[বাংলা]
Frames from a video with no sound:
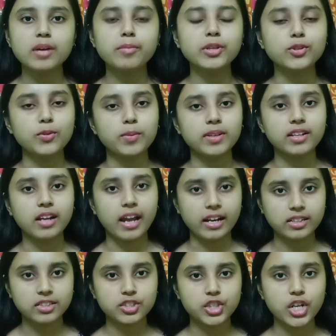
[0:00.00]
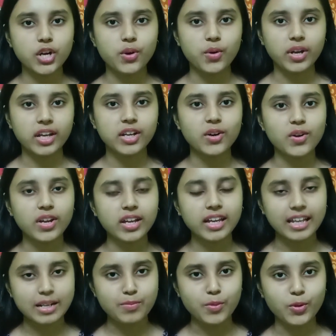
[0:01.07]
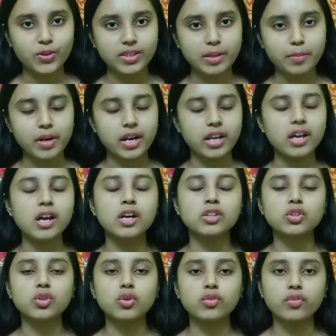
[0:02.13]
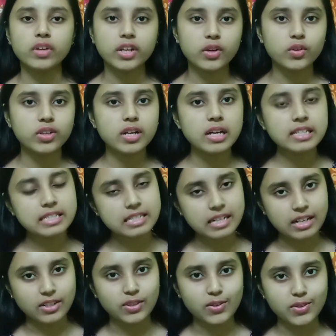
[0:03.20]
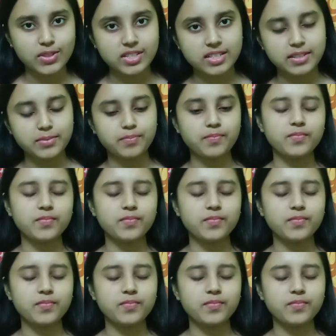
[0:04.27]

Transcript: থাকবে তোমাদের একটা শেয়ার অনেকের অনেক হেল্প করতে পারে তো ভিডিওটা স্টার্ট করছি